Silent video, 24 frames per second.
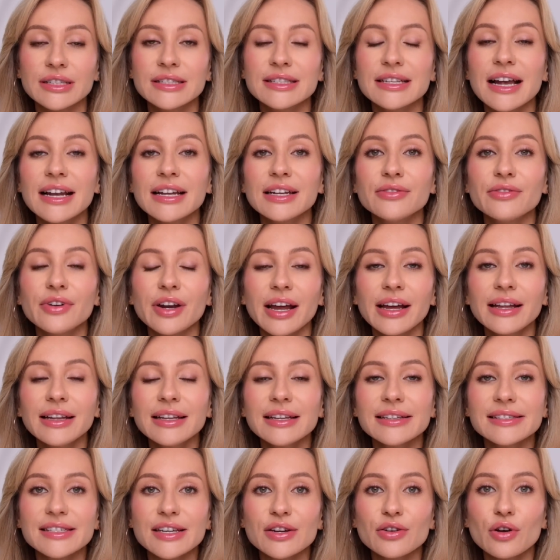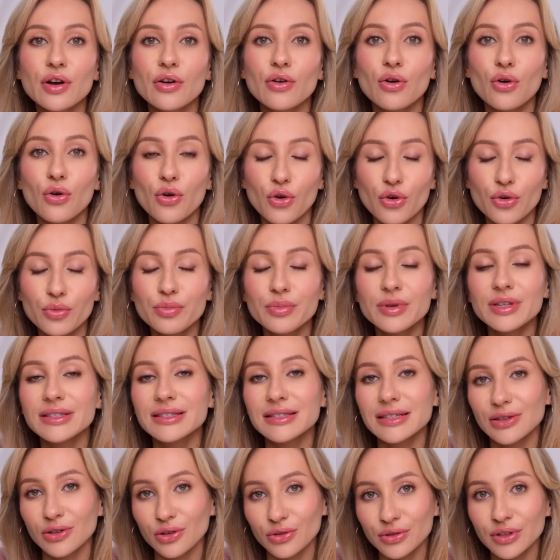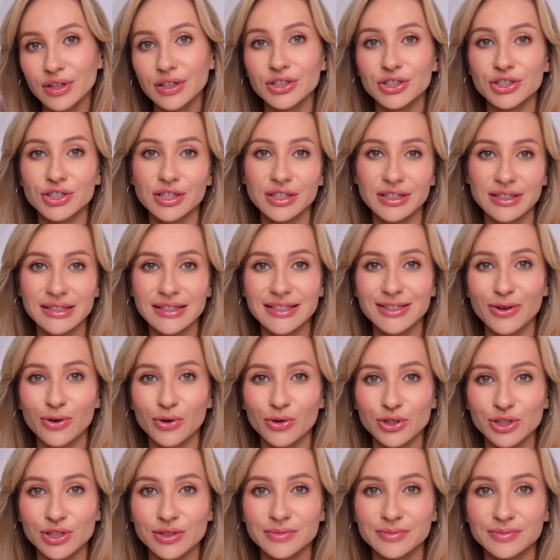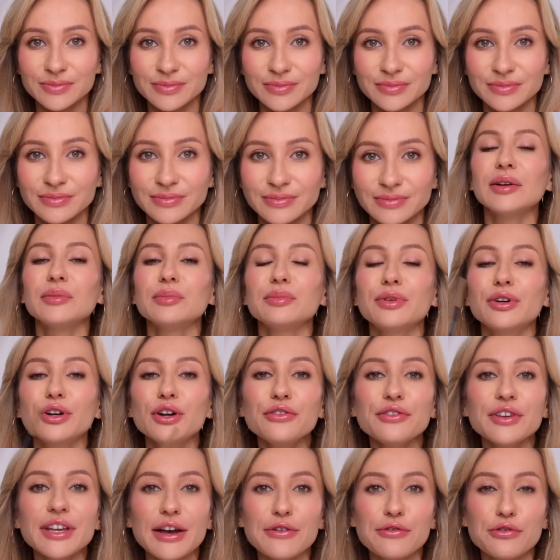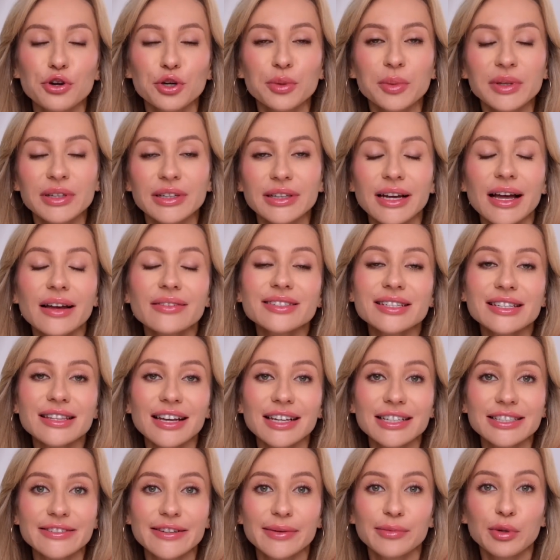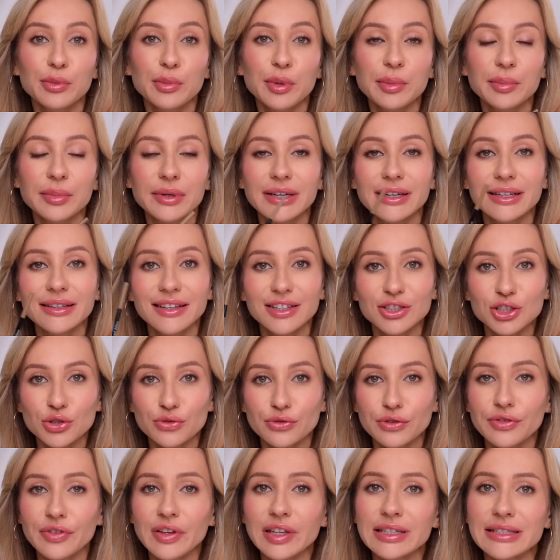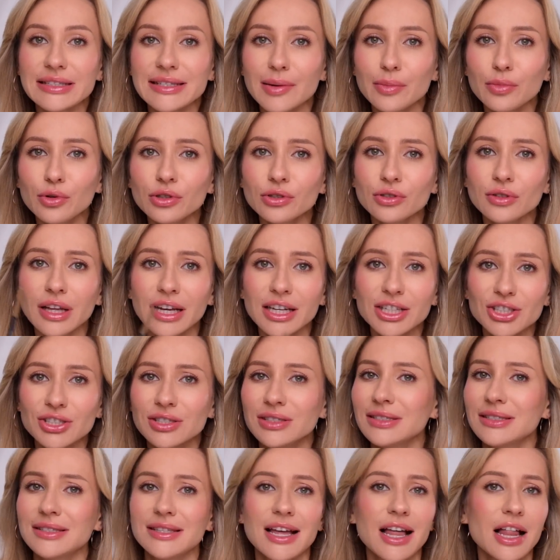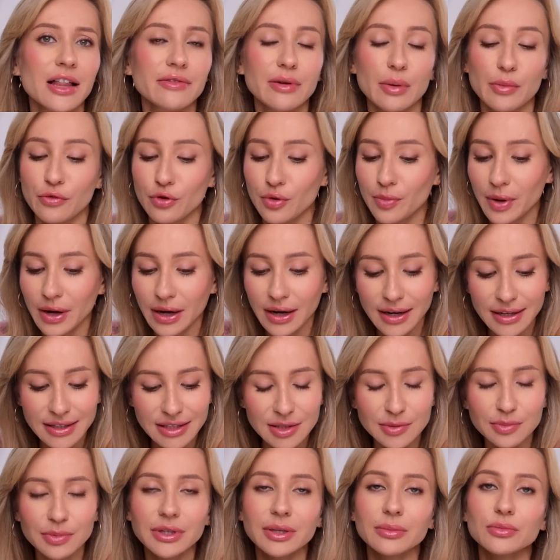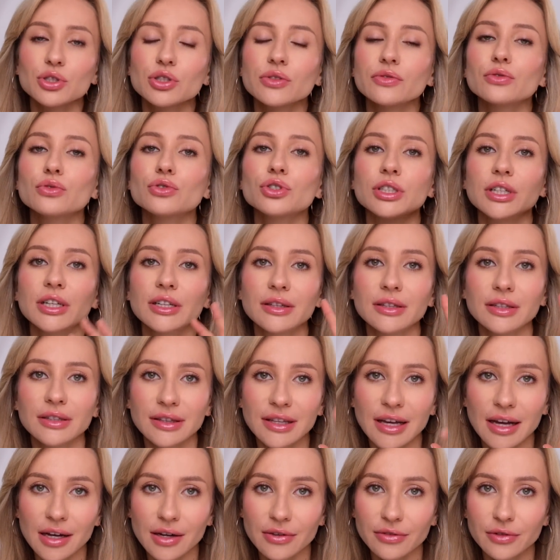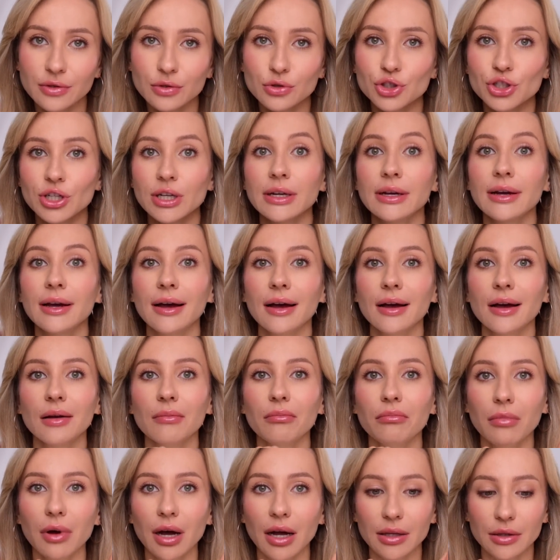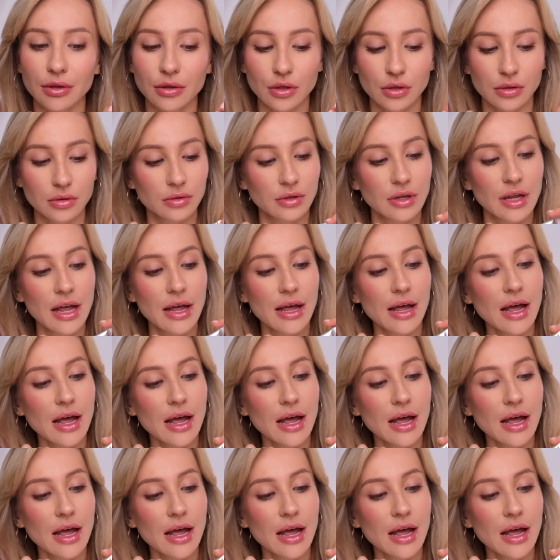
Идеальный вариант для тех, кто кого комби и склонная к жирности кожи. Брови я оформила, как всегда, своим любимым карандашом Vivienne Сабо, но даже не стала вам его показывать, потому что вы уже это и так выучили как мантру.